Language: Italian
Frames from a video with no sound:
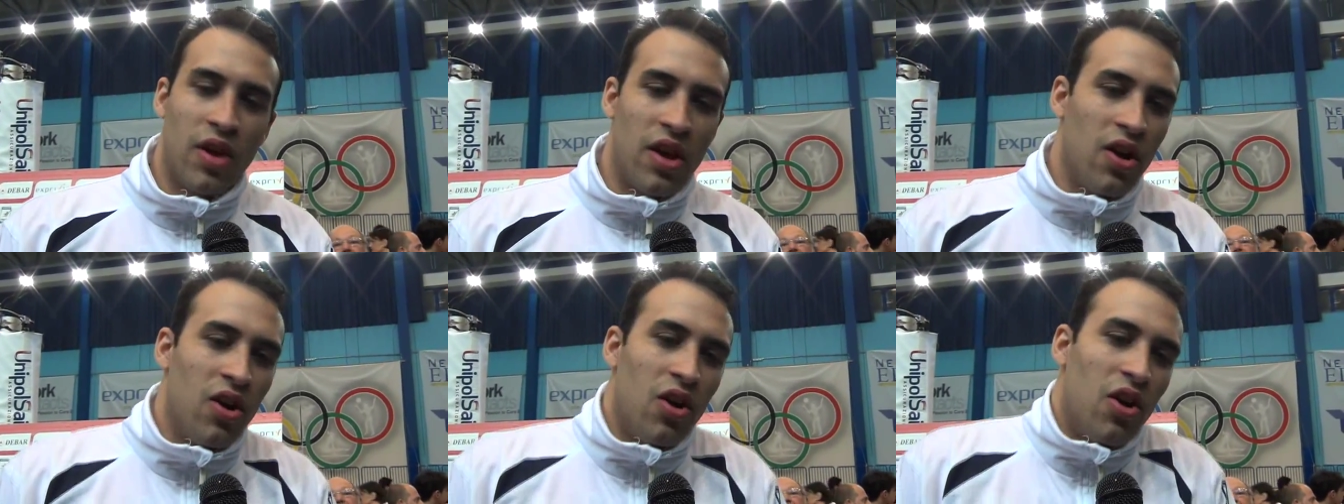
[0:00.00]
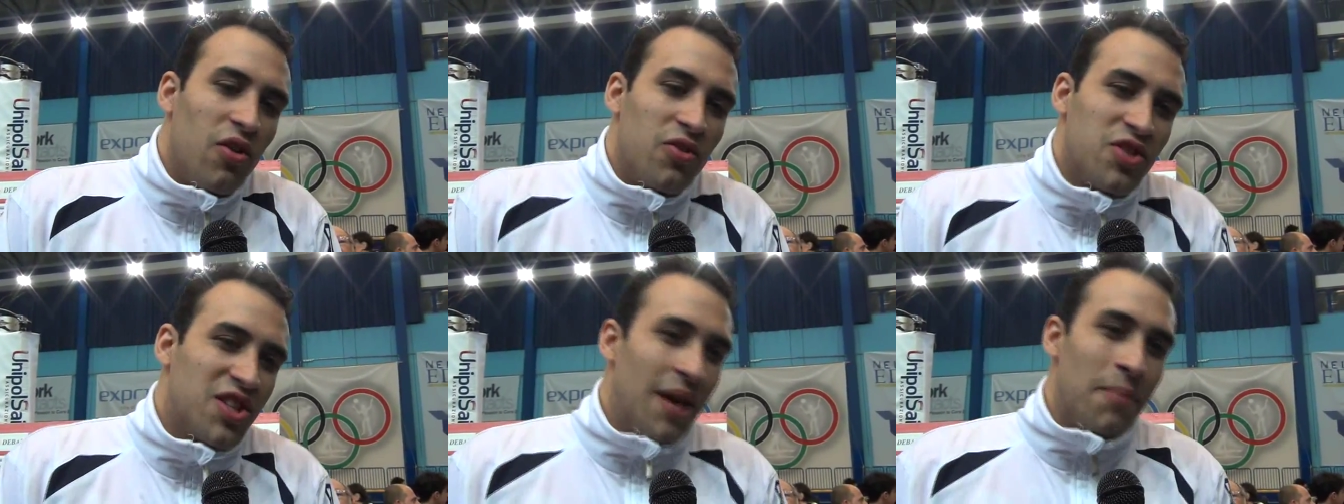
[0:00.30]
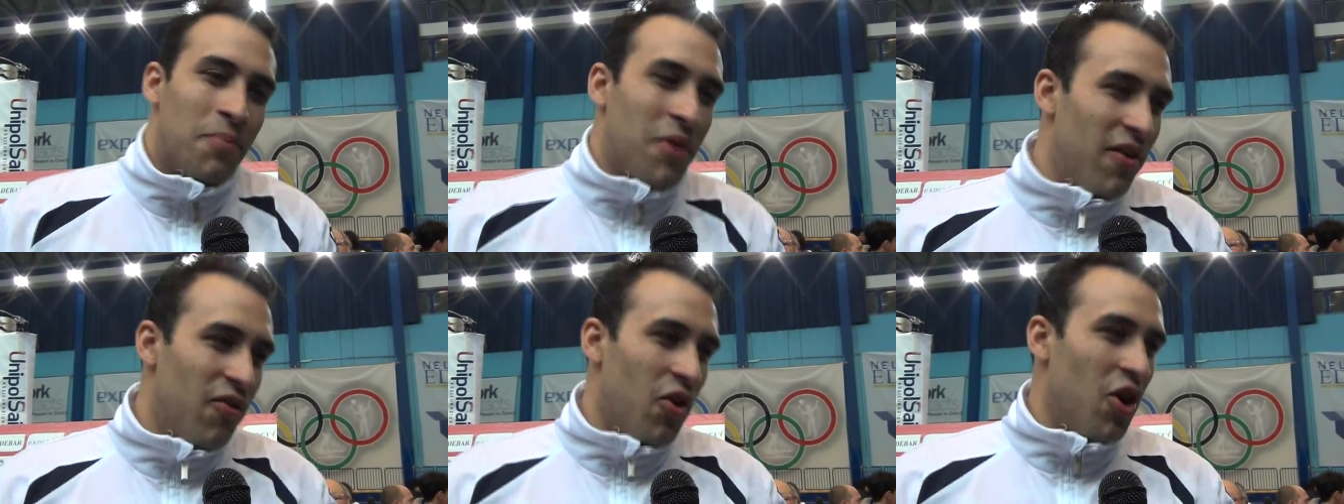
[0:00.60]
io
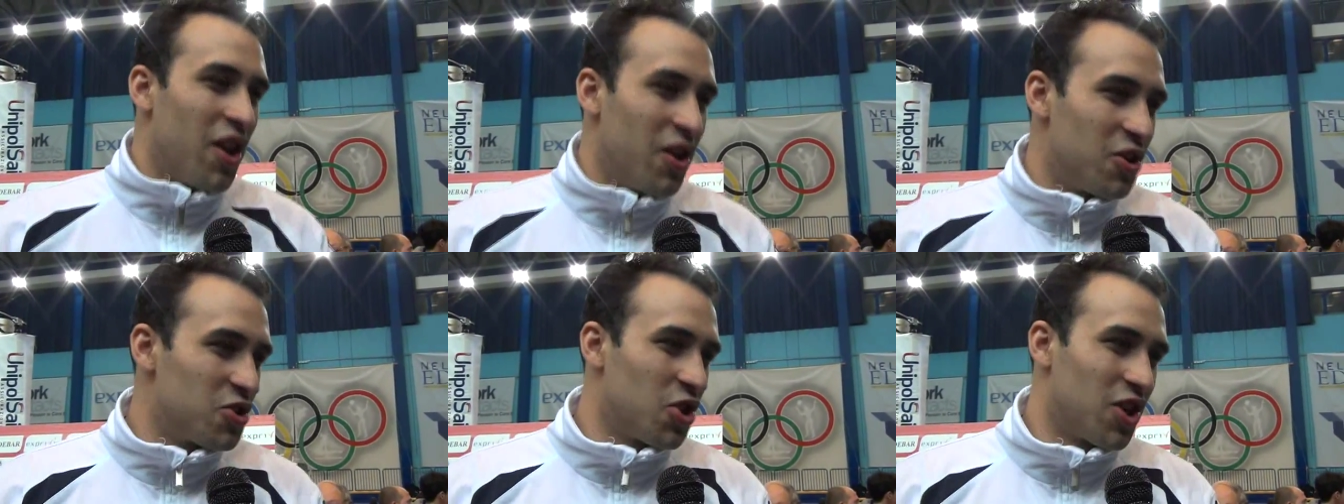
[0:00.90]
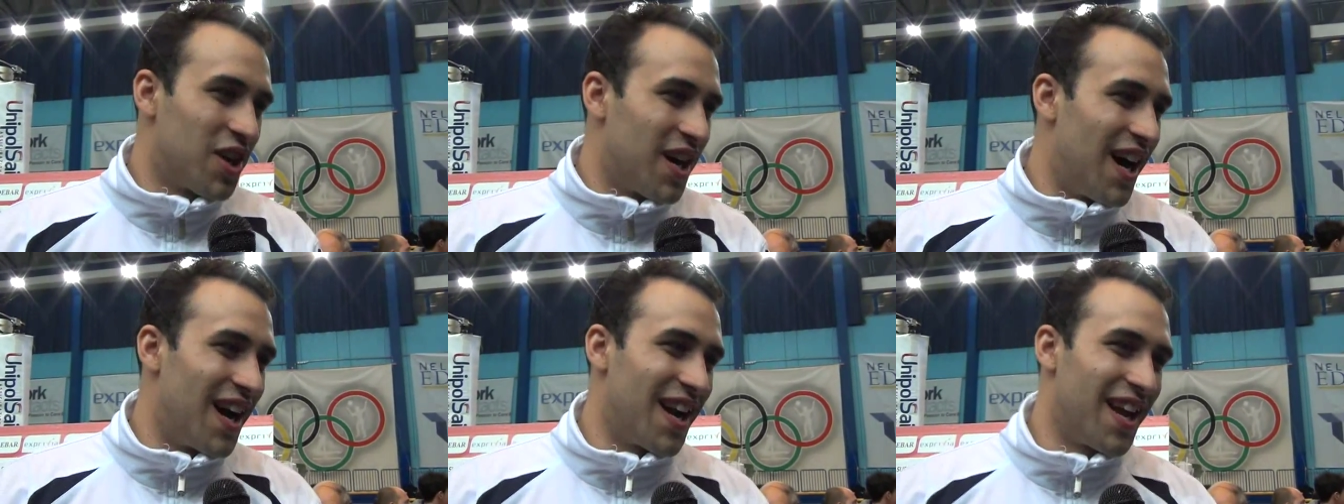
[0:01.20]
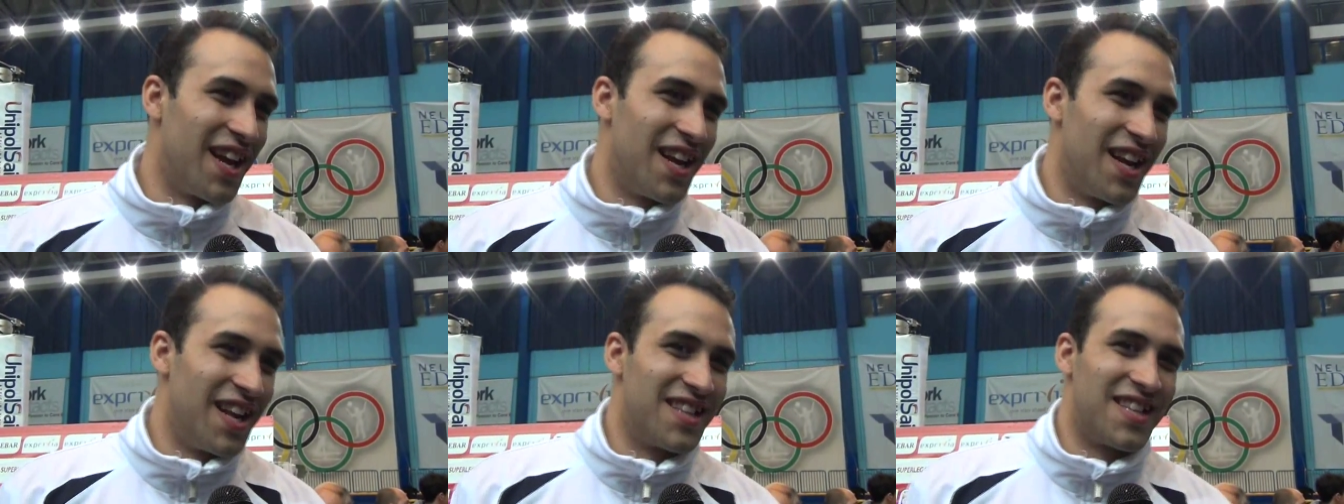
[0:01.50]
sempre voglio
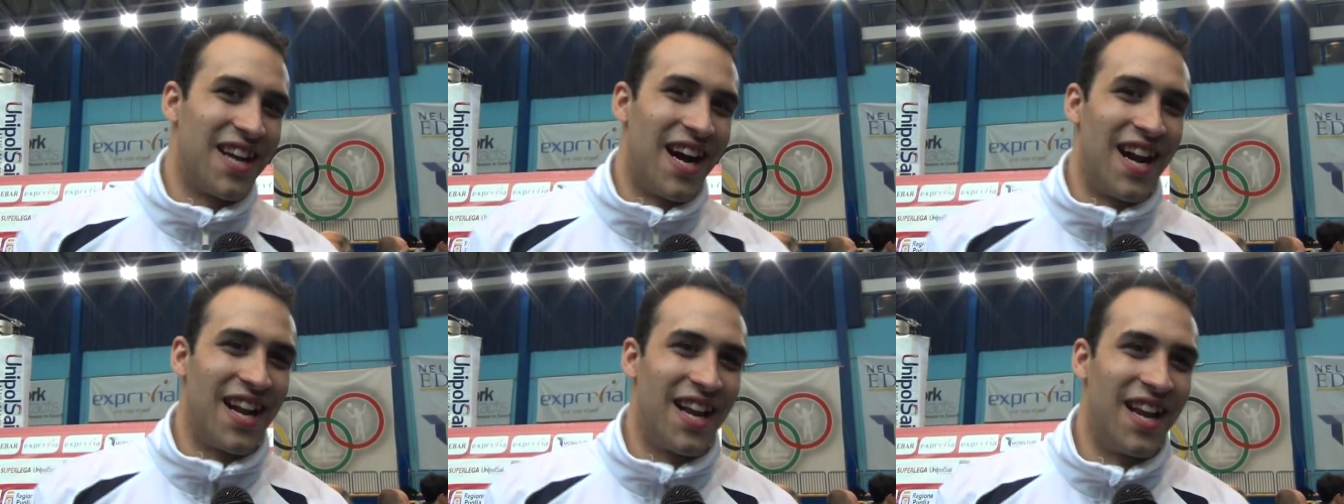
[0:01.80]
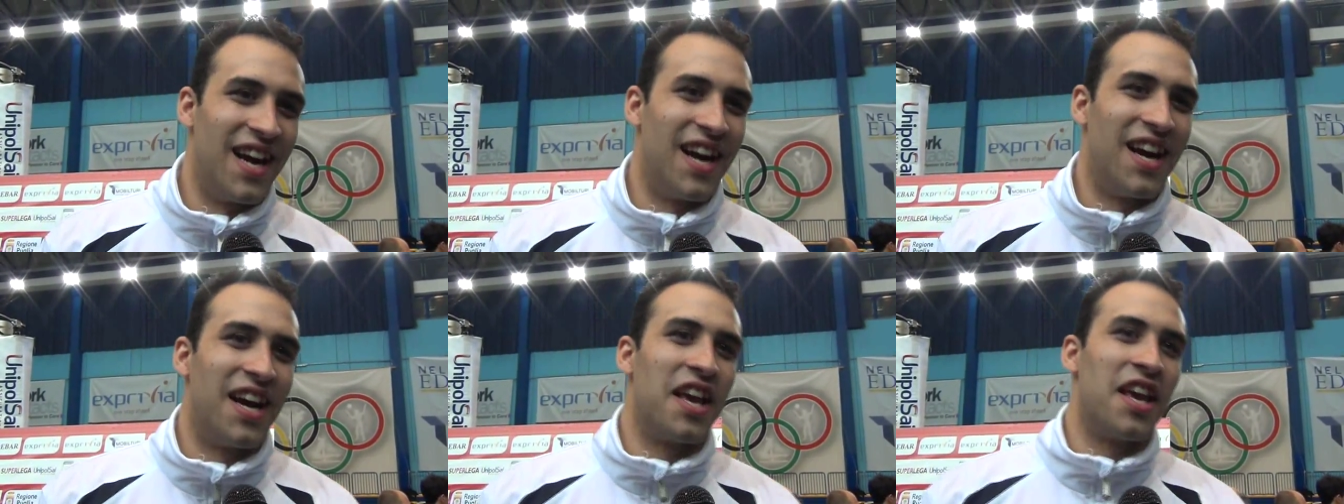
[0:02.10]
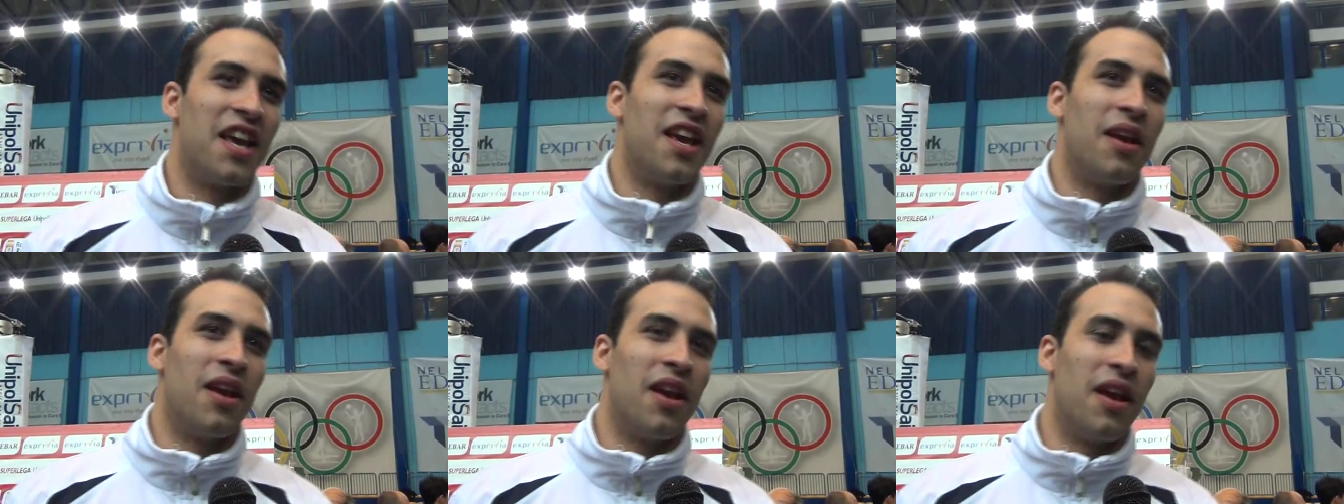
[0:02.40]
giocare in Italia
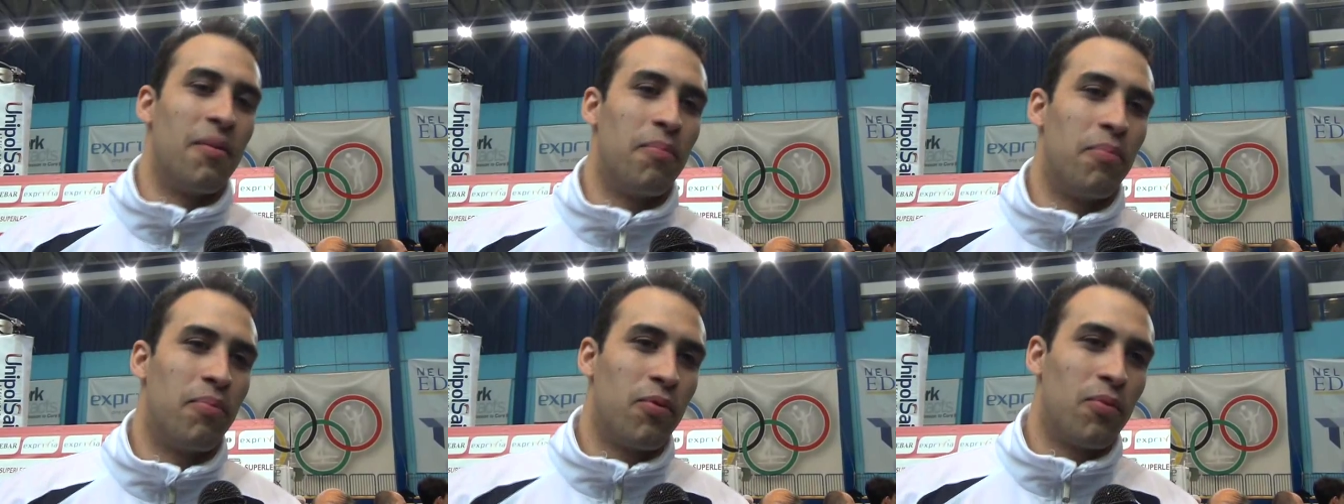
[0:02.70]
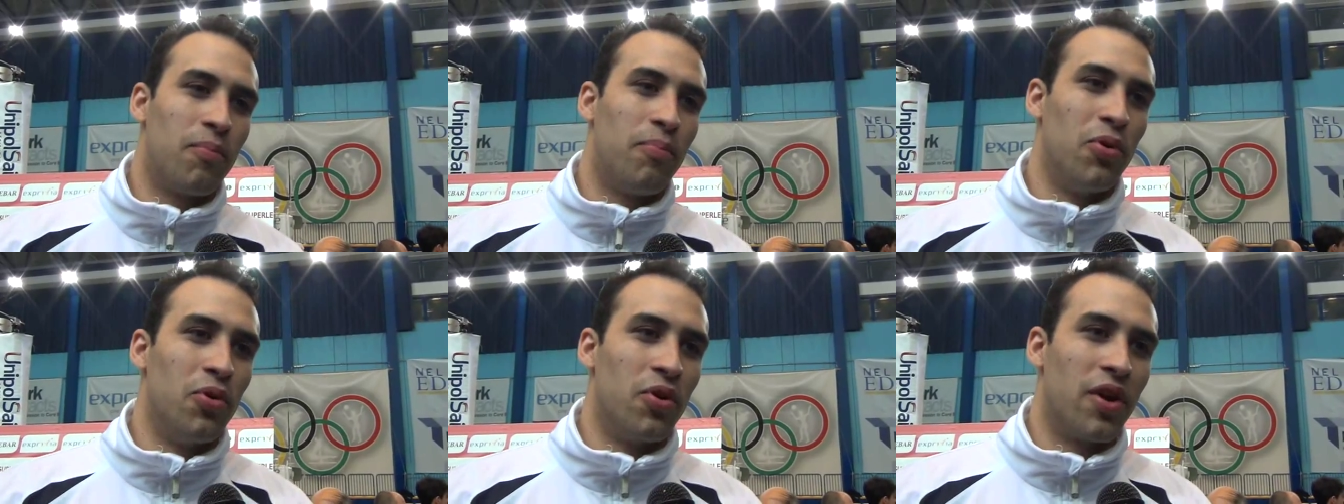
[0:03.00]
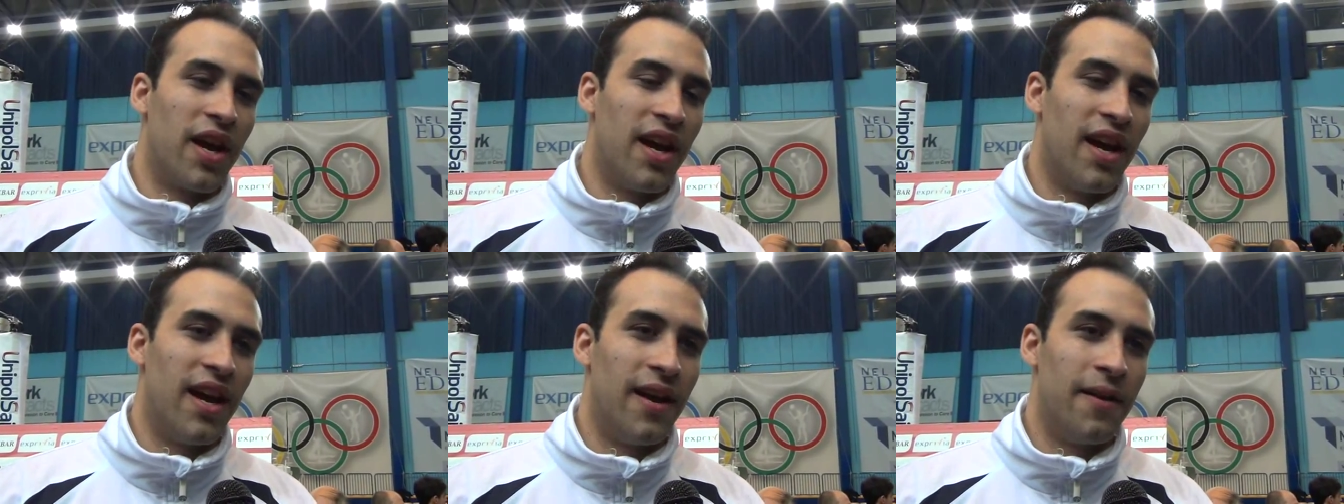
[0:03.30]
e
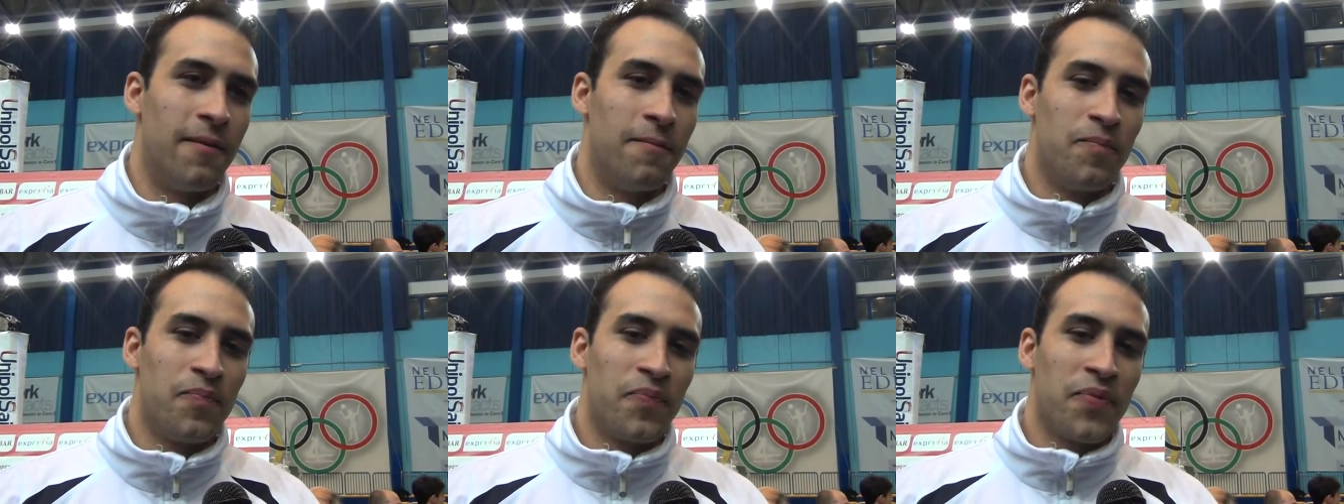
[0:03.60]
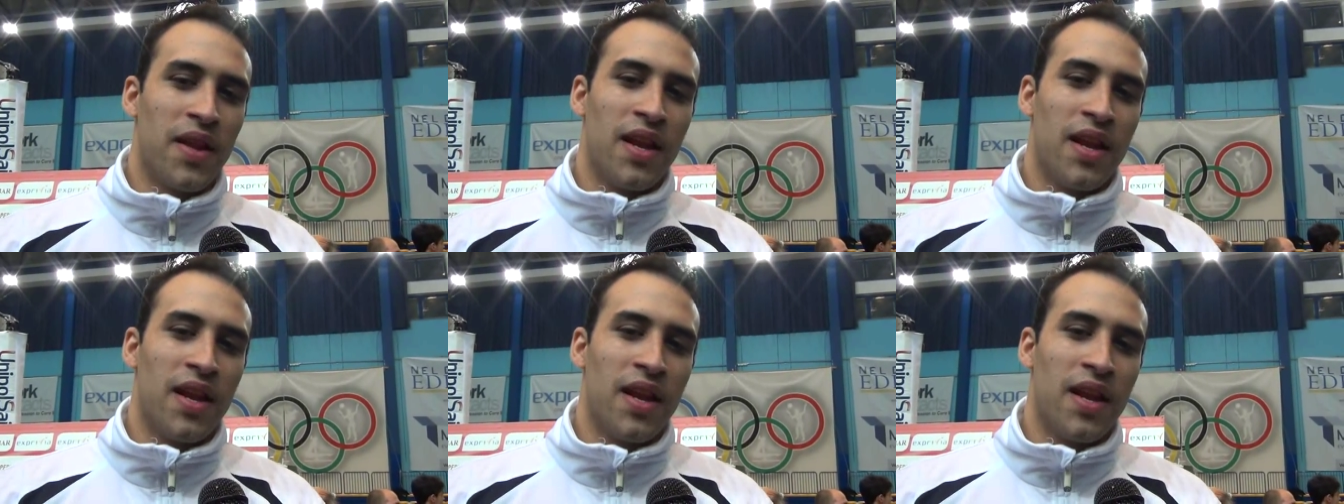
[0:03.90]
pure